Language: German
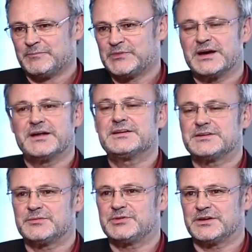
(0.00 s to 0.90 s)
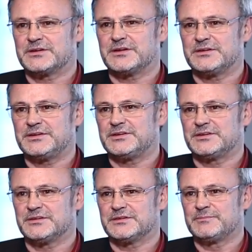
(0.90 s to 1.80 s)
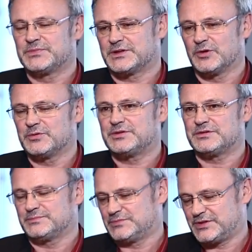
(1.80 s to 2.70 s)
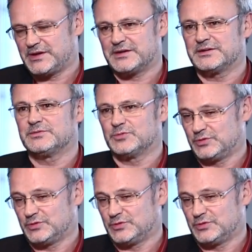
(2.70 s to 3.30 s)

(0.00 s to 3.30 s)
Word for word: Nach anderthalb Jahren kann ich, äh, glaube ich, sagen